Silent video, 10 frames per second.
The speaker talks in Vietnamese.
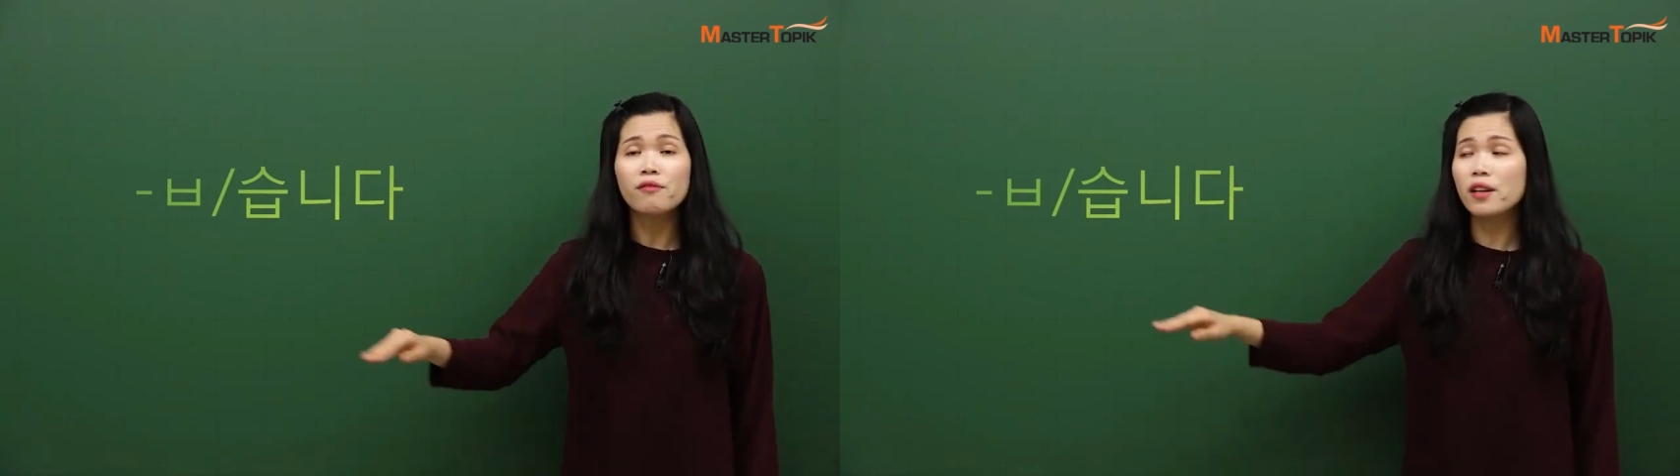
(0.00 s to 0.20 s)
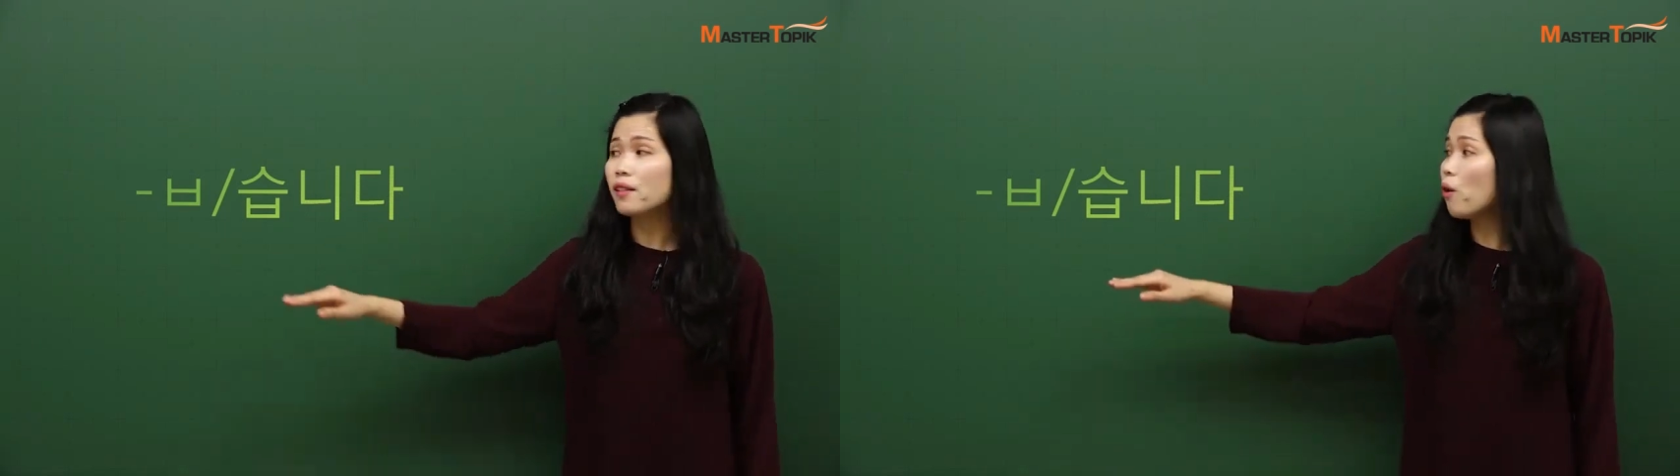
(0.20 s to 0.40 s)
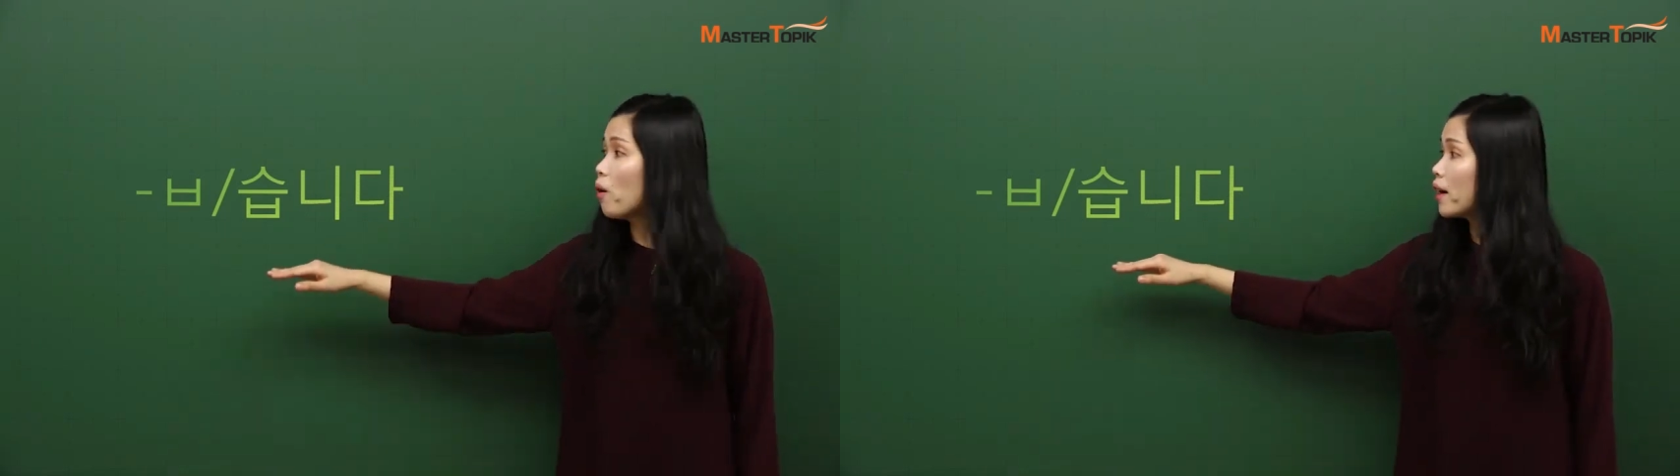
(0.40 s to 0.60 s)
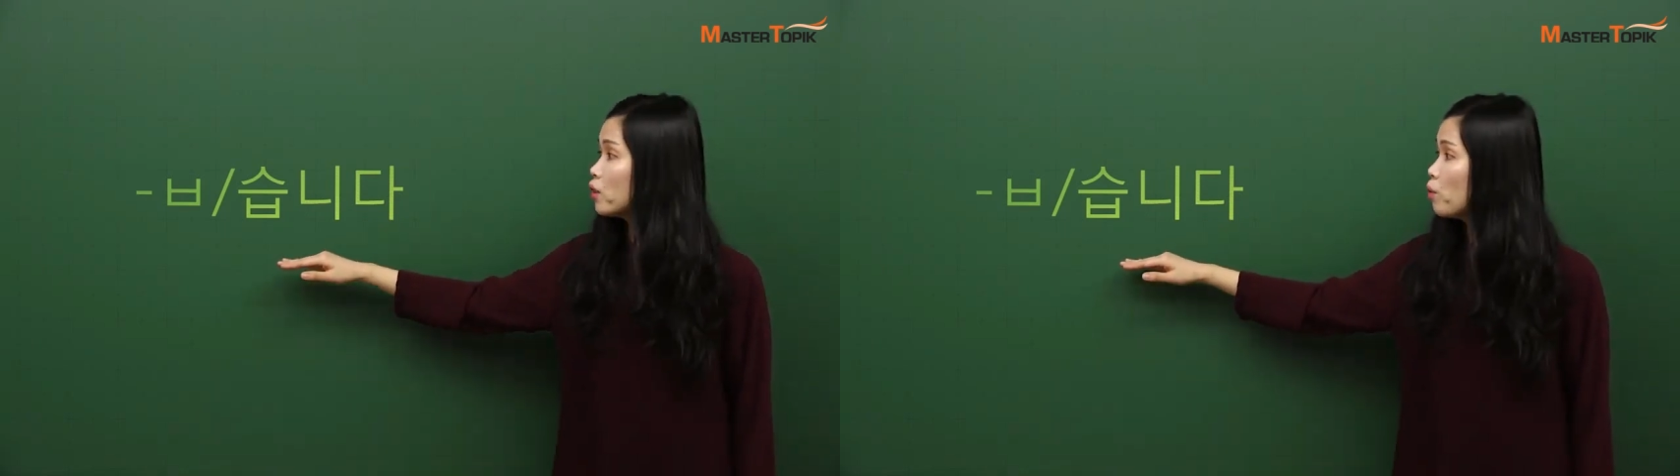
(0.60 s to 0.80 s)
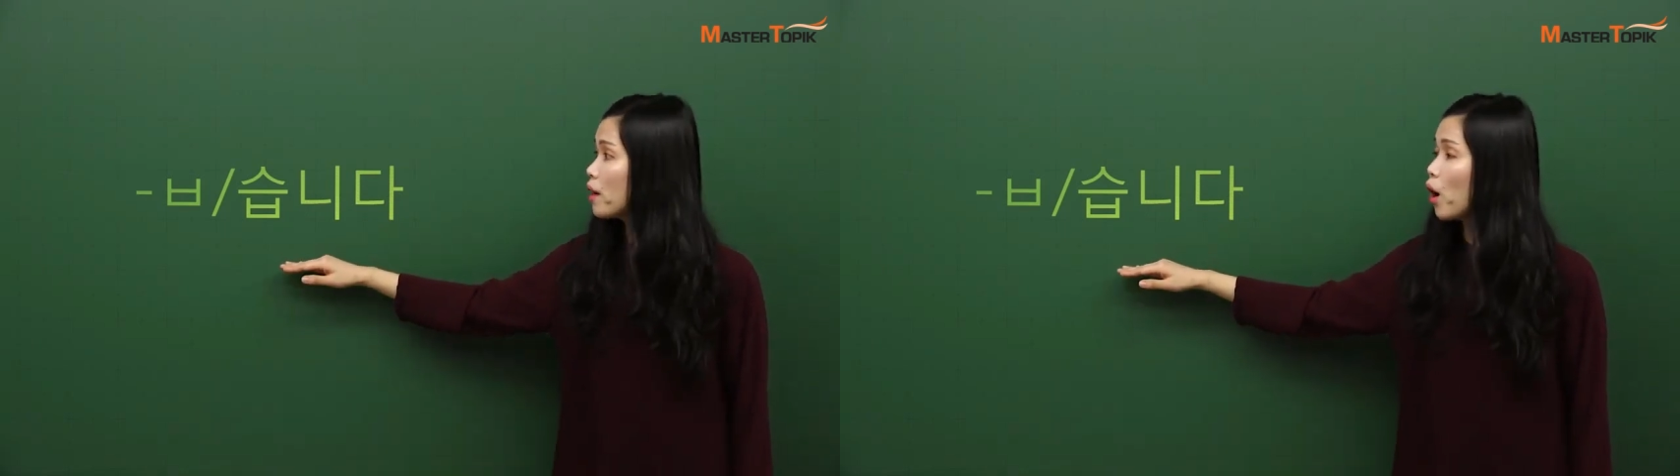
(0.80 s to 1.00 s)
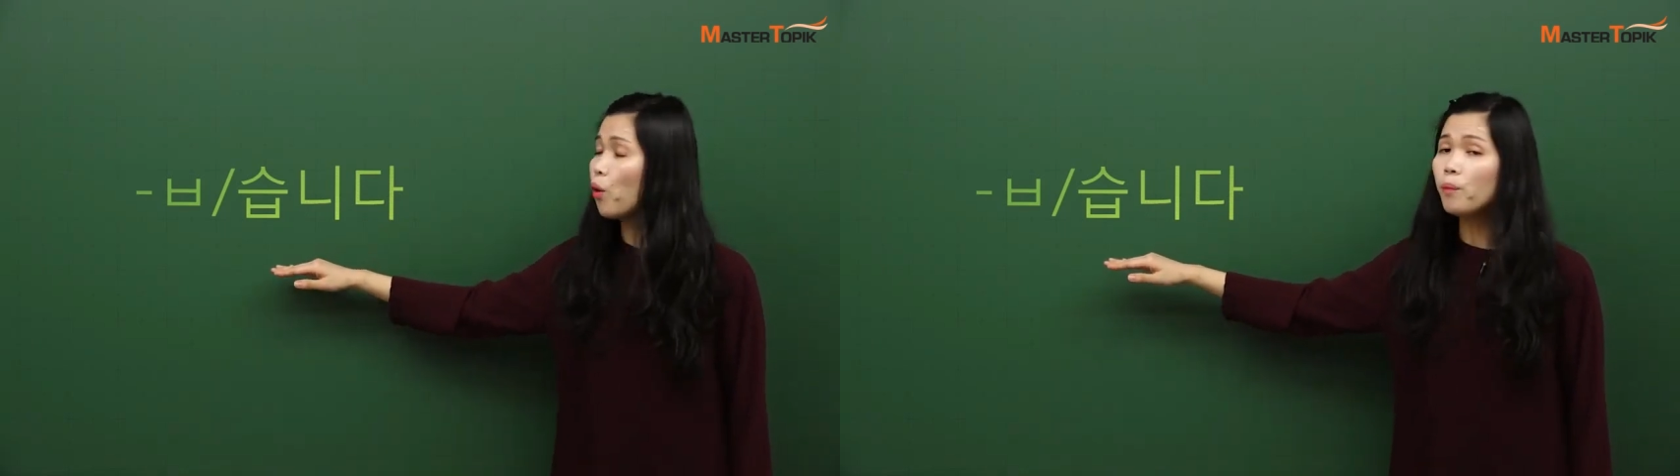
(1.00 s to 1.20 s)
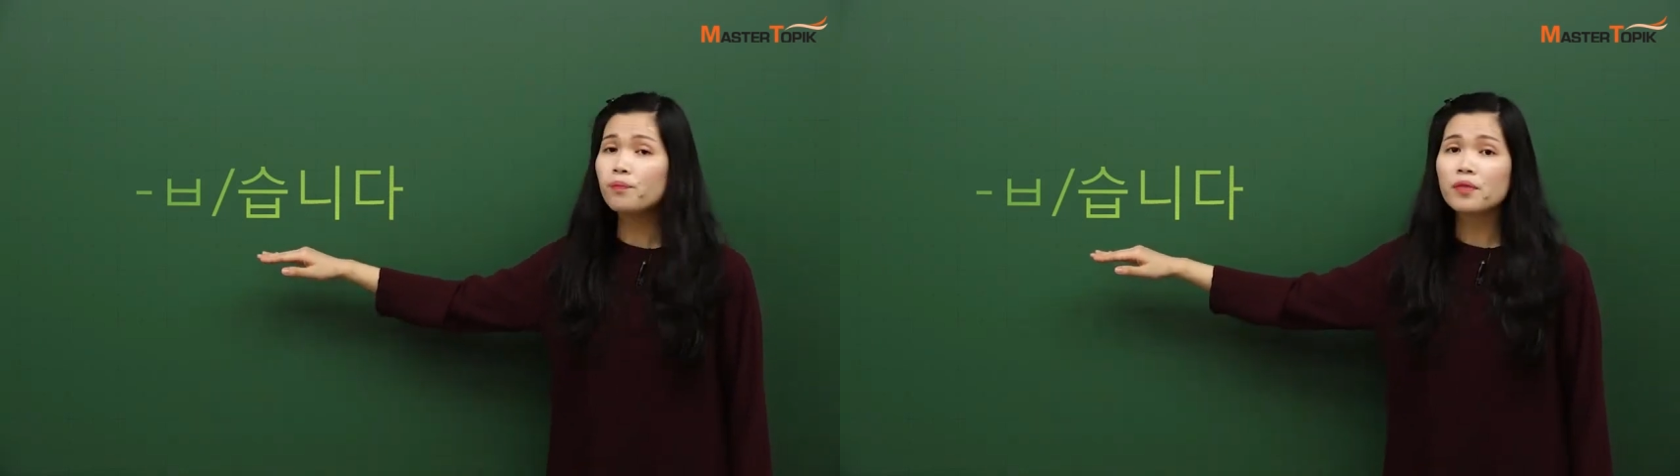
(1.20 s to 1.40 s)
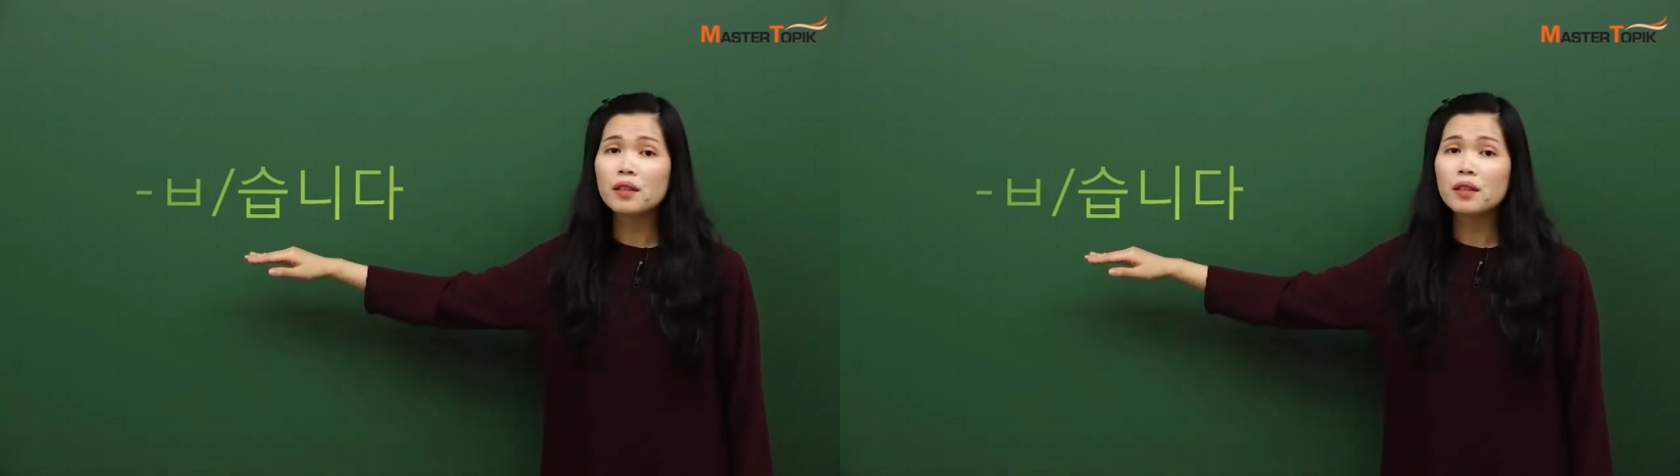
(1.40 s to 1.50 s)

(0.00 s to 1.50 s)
Vĩ tố kết thúc câu